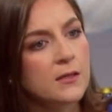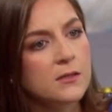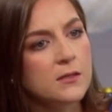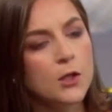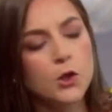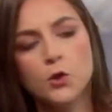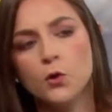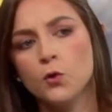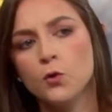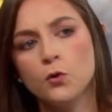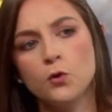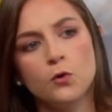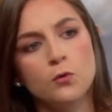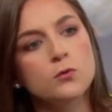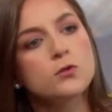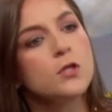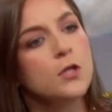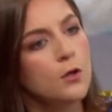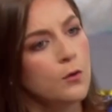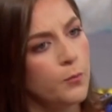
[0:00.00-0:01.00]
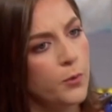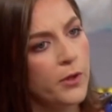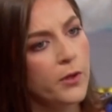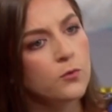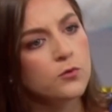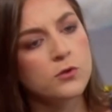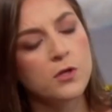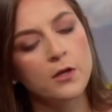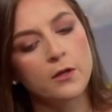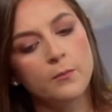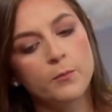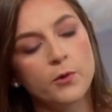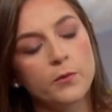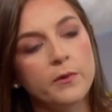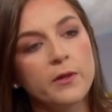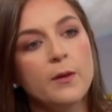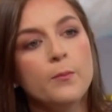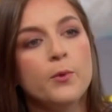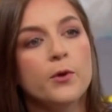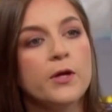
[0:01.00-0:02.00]
No, no, si lo puedes usar de por
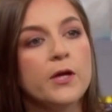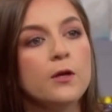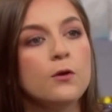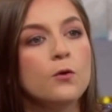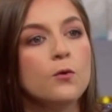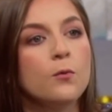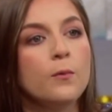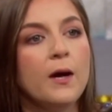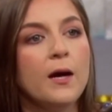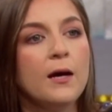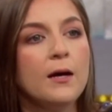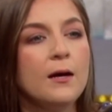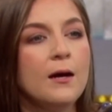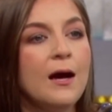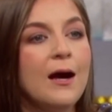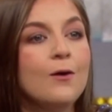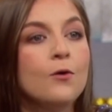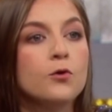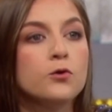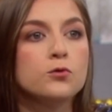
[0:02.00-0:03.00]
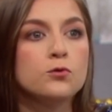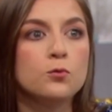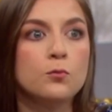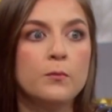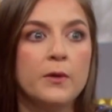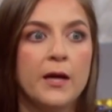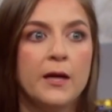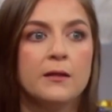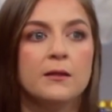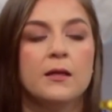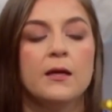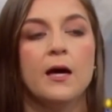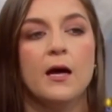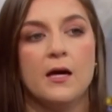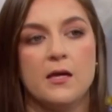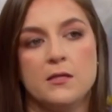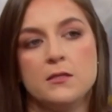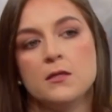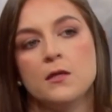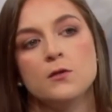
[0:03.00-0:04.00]
vida porque no vas a acostumbrarte
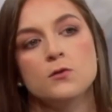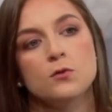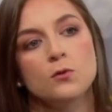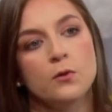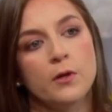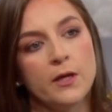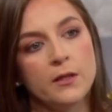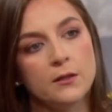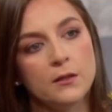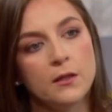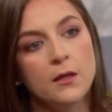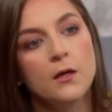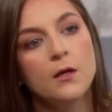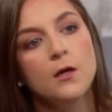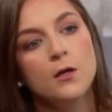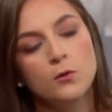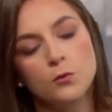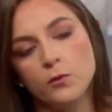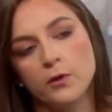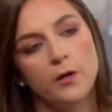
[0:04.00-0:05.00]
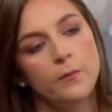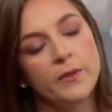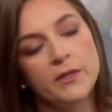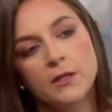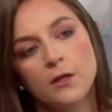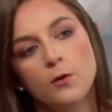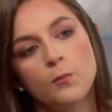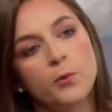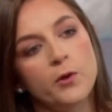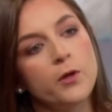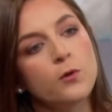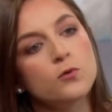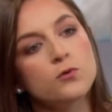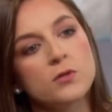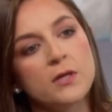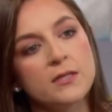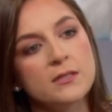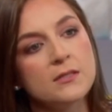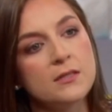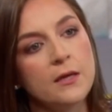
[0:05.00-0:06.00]
a ese desodorante. Tú realmente lo puedes
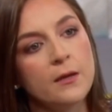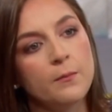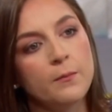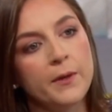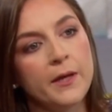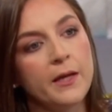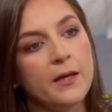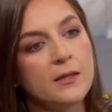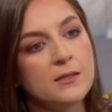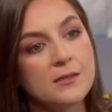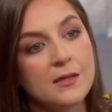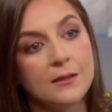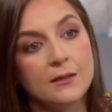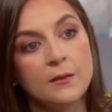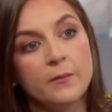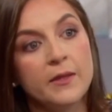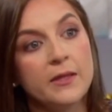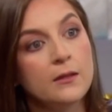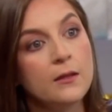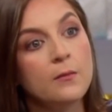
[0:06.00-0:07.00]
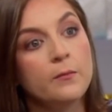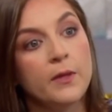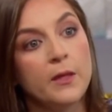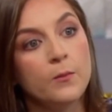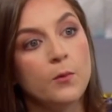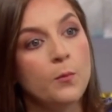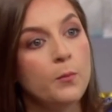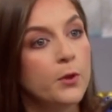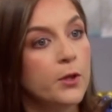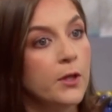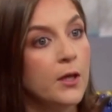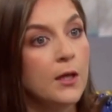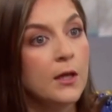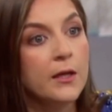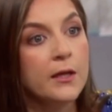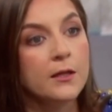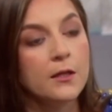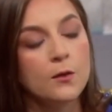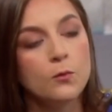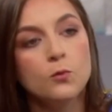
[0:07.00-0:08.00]
usar siempre exactamente el mismo porque es el
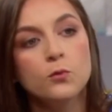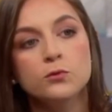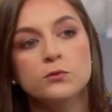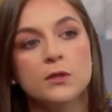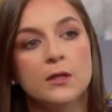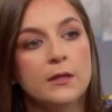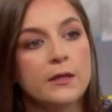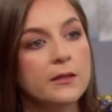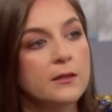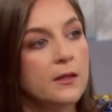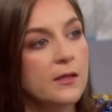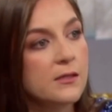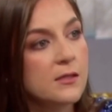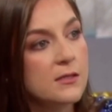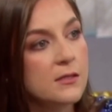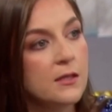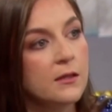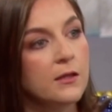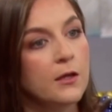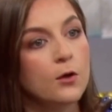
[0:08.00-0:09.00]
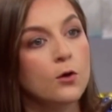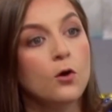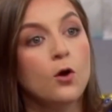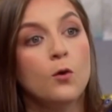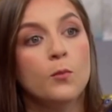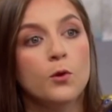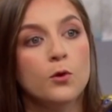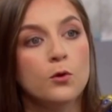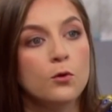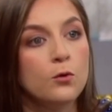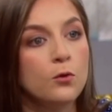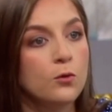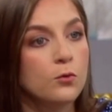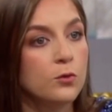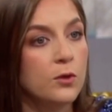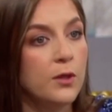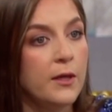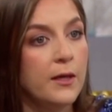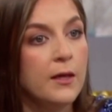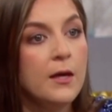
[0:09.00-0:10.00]
que te gusta, el que te hace sentir cómodo, no
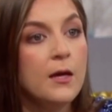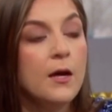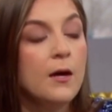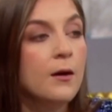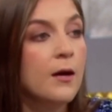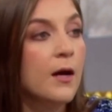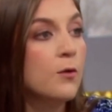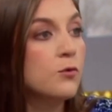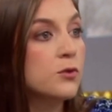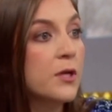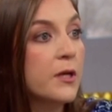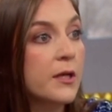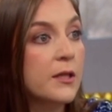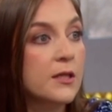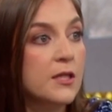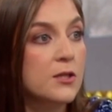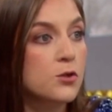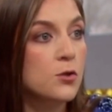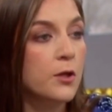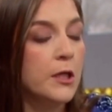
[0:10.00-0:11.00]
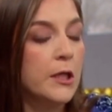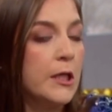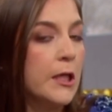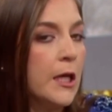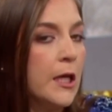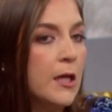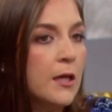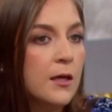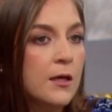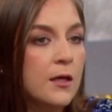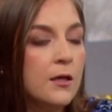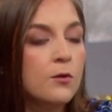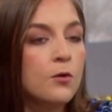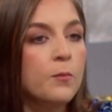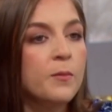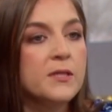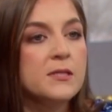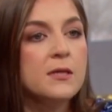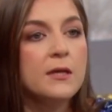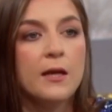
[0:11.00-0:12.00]
te causa irritaciones ni nada y no
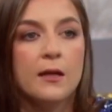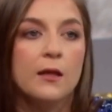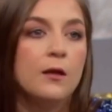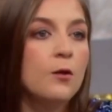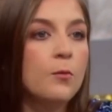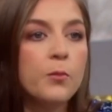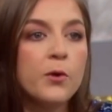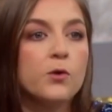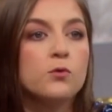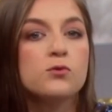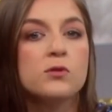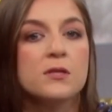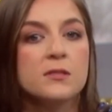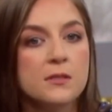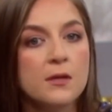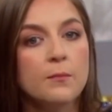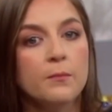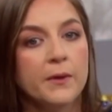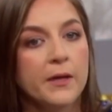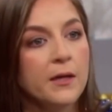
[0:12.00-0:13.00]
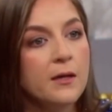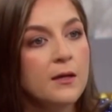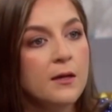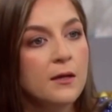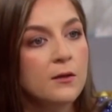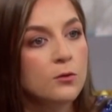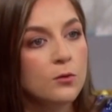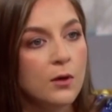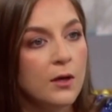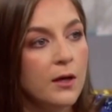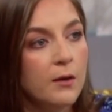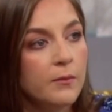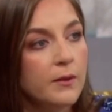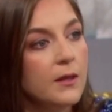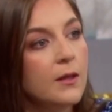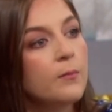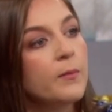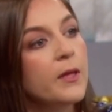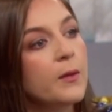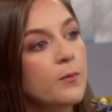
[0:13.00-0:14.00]
pasa nada, lo puedes usar siempre toda la
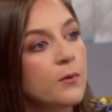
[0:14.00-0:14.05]
vida el mismo.